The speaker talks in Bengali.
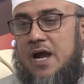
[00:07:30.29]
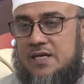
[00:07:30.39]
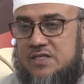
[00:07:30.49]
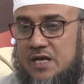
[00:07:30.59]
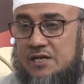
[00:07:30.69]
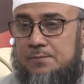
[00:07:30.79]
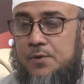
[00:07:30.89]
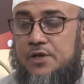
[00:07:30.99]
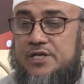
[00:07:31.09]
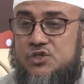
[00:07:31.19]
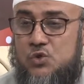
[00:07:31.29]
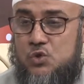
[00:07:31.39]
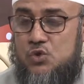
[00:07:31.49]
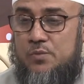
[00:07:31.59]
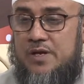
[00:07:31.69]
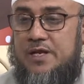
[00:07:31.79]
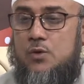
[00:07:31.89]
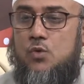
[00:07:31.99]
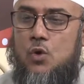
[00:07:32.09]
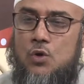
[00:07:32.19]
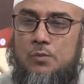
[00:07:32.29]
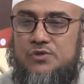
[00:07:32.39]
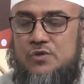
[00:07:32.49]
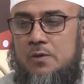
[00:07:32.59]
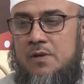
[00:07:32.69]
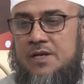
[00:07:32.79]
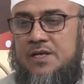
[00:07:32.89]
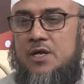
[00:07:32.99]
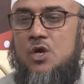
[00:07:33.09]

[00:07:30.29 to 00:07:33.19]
আজানের পরে শুক্রবারে কোনো মুসলমানের